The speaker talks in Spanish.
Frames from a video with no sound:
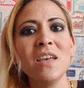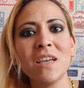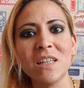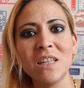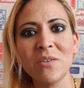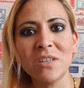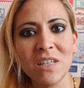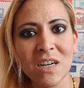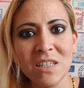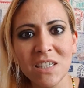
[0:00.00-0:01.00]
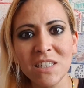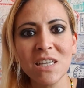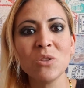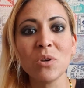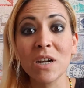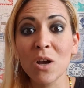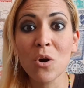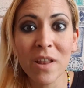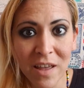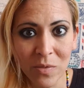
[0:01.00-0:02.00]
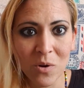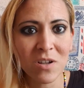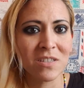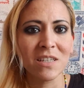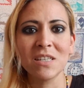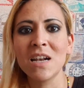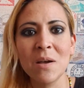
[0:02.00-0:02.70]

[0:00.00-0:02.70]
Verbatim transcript: que te va a estar diciendo y recordando que estás en